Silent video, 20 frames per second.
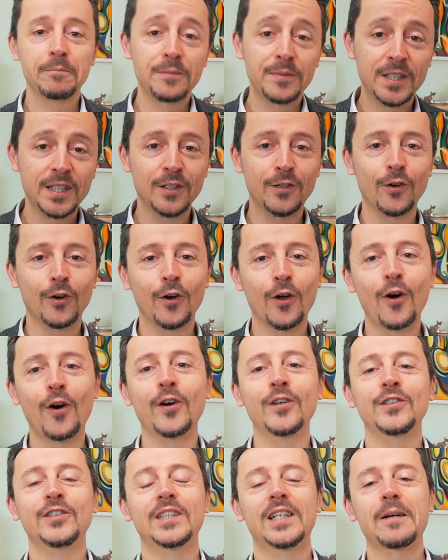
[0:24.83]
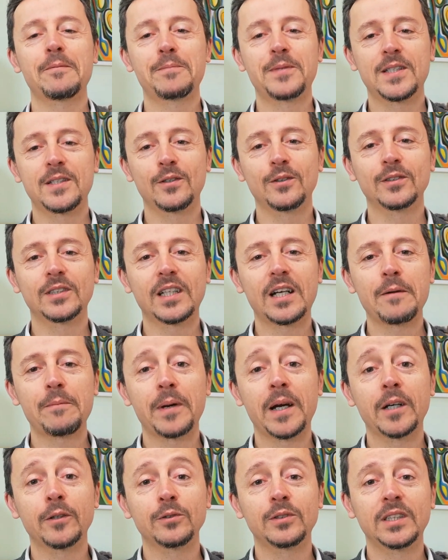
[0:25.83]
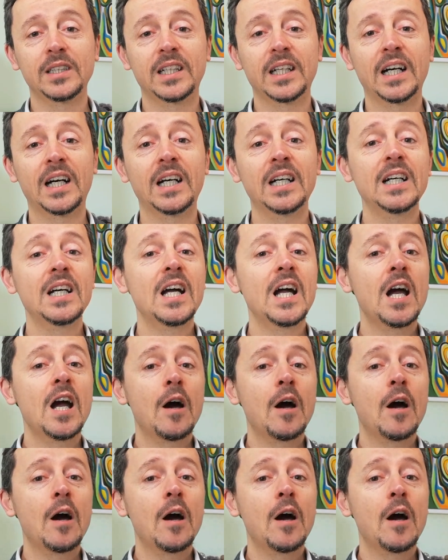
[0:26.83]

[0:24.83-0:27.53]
psicologica, psicoterapeutica,